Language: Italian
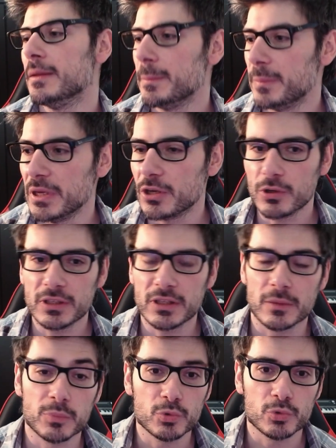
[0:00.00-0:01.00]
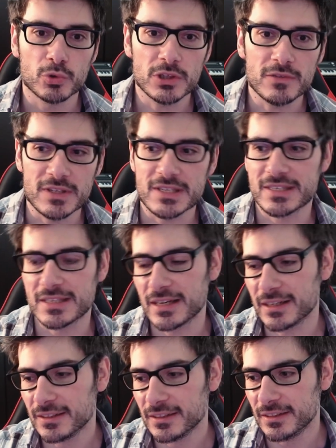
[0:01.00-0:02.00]
piccoli da un punto di
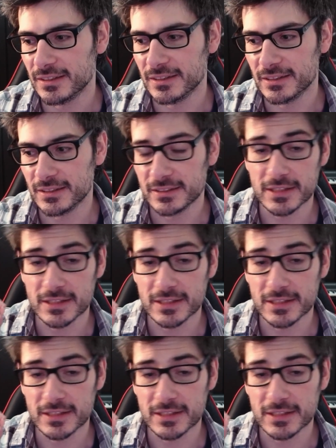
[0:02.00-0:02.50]
vista eh,